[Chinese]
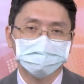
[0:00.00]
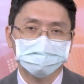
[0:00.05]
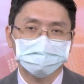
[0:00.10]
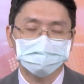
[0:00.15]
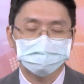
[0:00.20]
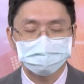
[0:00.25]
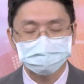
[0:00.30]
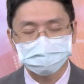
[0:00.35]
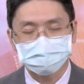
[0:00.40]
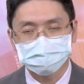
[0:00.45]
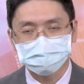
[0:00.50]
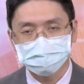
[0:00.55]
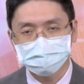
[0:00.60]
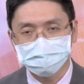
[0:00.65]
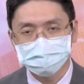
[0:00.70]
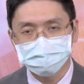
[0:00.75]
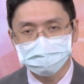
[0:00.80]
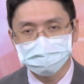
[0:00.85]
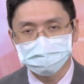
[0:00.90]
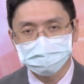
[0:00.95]
而是说
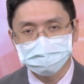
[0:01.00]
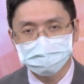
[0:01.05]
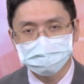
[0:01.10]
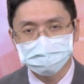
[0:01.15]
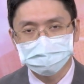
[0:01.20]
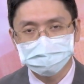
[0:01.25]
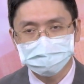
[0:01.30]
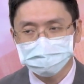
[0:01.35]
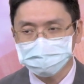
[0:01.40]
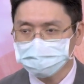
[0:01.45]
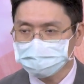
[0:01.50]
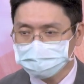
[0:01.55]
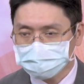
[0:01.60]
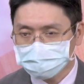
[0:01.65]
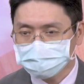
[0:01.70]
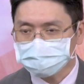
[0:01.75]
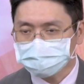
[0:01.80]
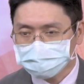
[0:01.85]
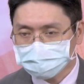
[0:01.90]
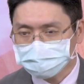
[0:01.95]
每
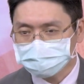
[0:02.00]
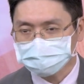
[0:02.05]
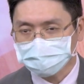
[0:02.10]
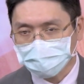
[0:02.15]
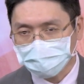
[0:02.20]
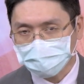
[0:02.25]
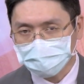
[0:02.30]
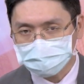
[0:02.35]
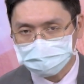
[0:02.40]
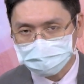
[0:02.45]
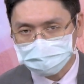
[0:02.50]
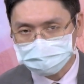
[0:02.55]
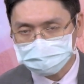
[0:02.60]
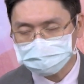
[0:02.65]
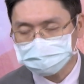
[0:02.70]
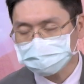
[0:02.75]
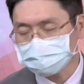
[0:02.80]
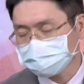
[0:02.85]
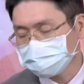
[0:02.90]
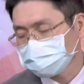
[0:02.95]
天都在拉台积
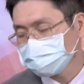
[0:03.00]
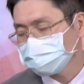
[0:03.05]
电，